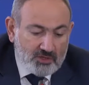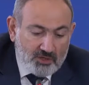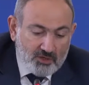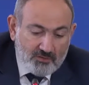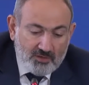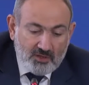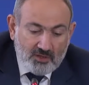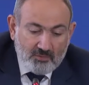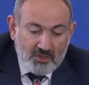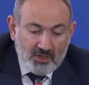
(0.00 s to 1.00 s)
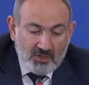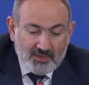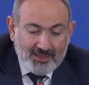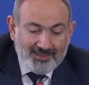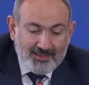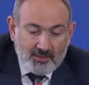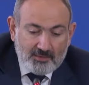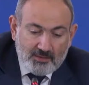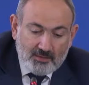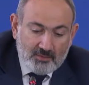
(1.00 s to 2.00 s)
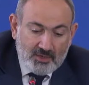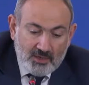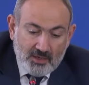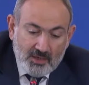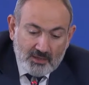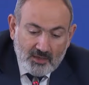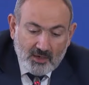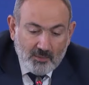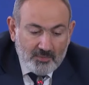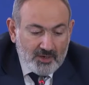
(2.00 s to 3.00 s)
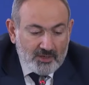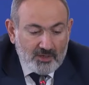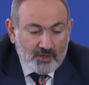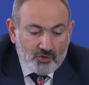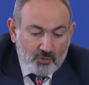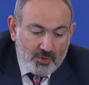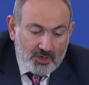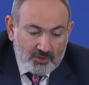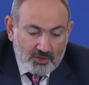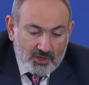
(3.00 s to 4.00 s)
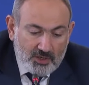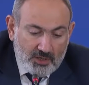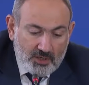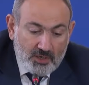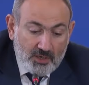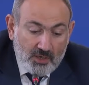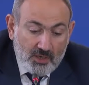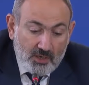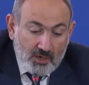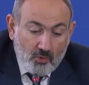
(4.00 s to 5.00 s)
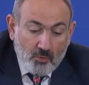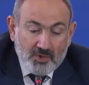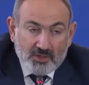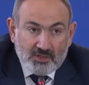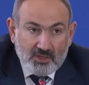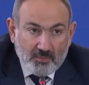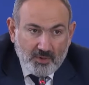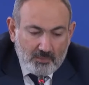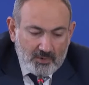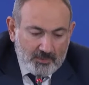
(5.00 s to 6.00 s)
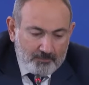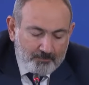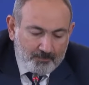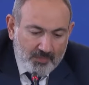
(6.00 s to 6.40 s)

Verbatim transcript: с очевидными тенденциями накопления еще больших и комплексных проблем.